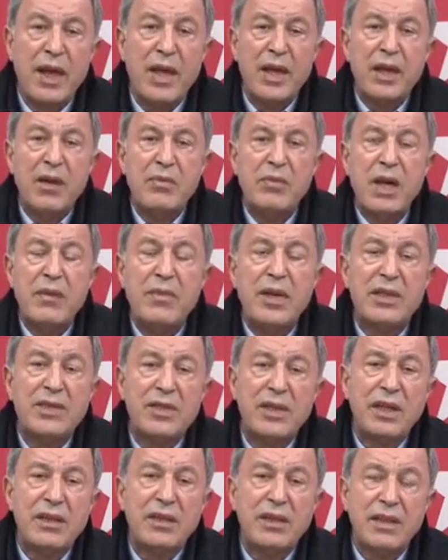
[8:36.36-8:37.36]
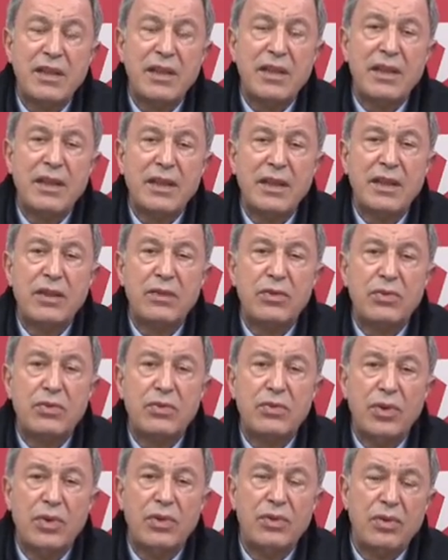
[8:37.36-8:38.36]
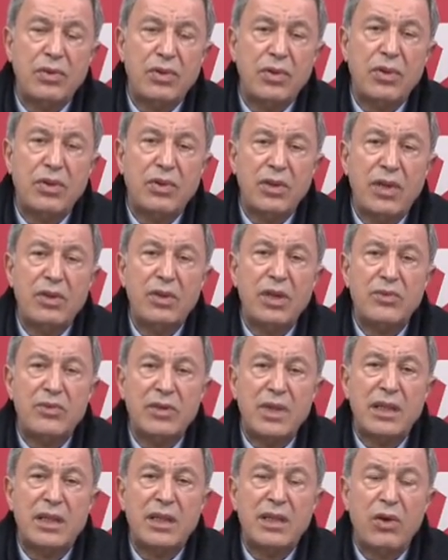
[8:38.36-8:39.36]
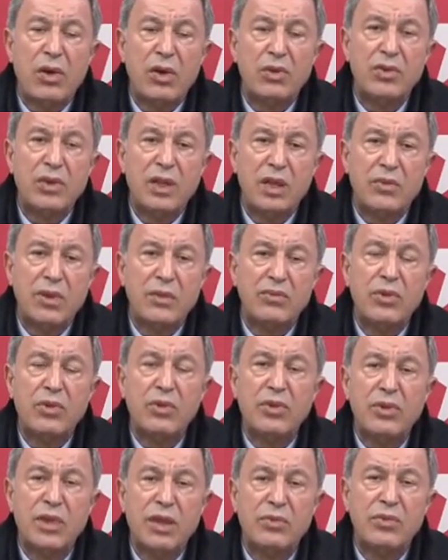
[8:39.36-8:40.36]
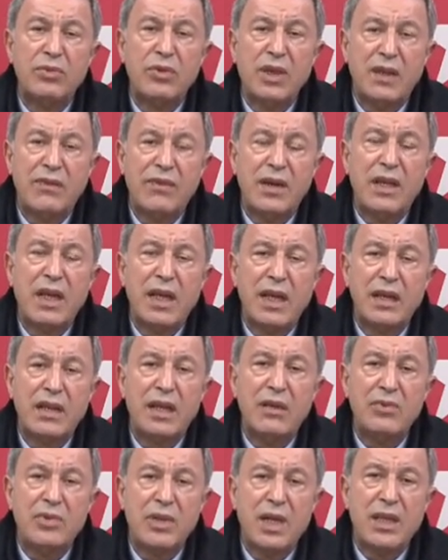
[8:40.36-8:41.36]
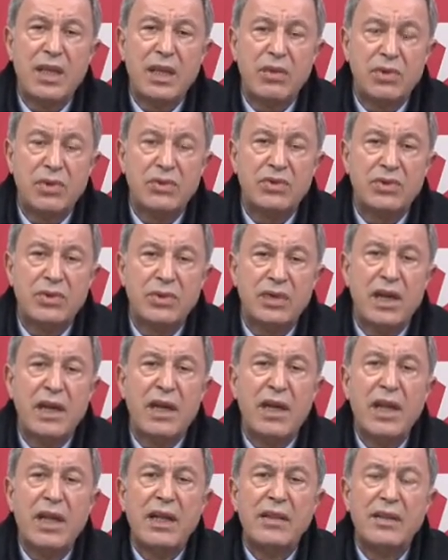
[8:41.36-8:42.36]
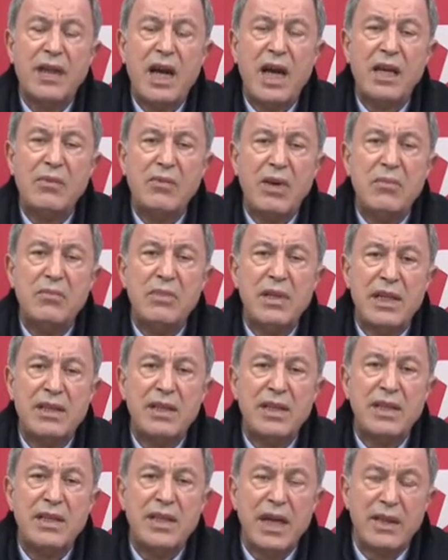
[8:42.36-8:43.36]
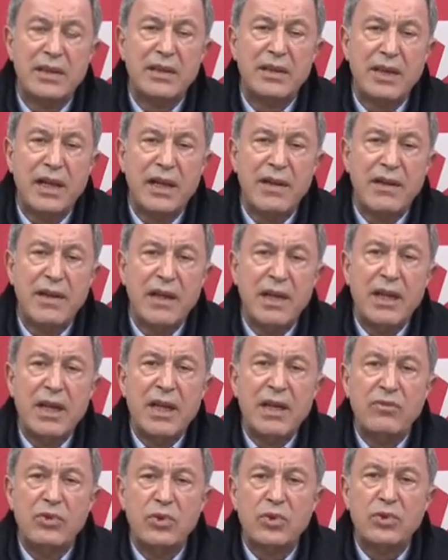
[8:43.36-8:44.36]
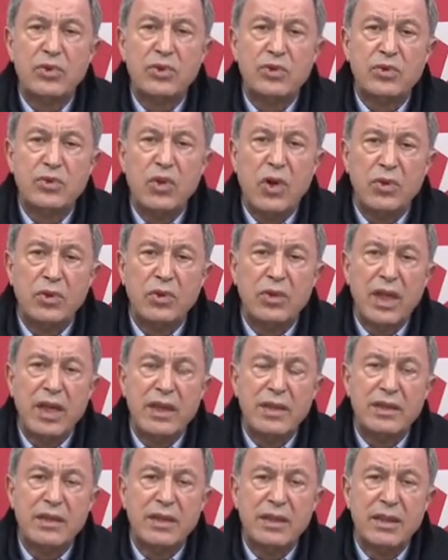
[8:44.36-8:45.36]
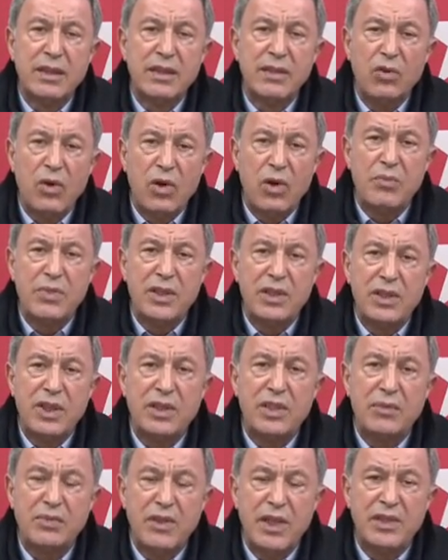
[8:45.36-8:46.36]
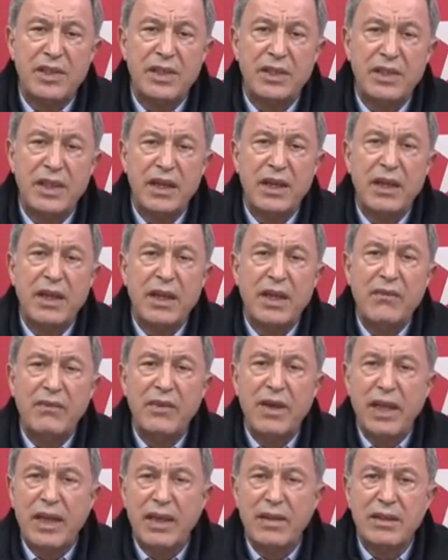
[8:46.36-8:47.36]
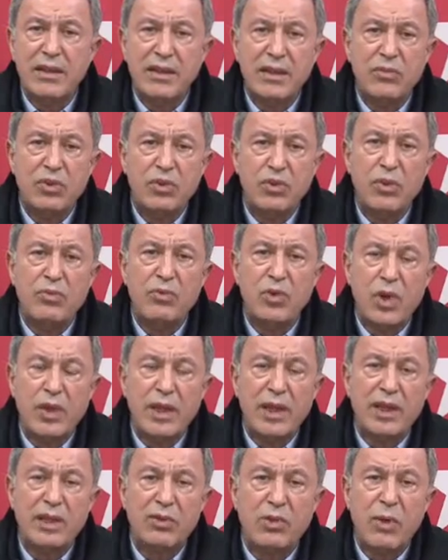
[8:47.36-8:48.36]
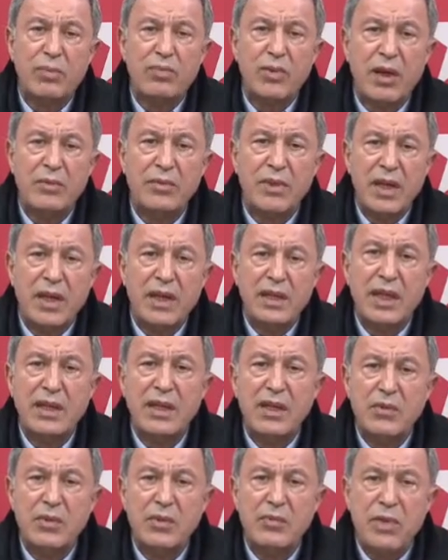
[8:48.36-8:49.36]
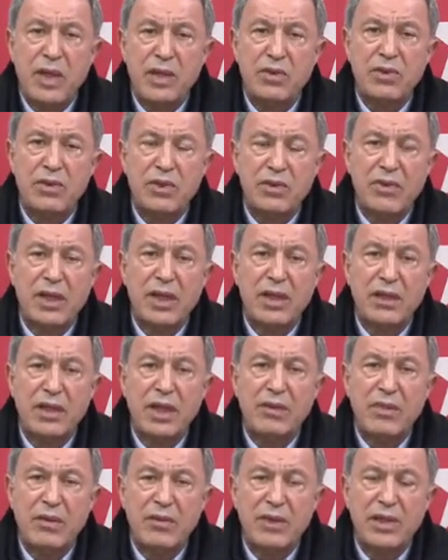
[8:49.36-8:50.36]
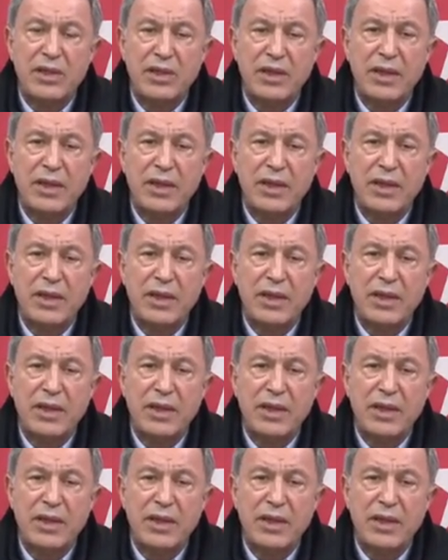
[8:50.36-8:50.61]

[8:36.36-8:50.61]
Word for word: Mehmetçik e, dün e, terörle mücadele olduğu gibi bugün de buradaki felaketle mücadele konusunda daima milletinin yanında. Bu konuda e, yoğun bir çalışma içinde ve e, bütün bölgede toplam 7500 civarında Mehmetçik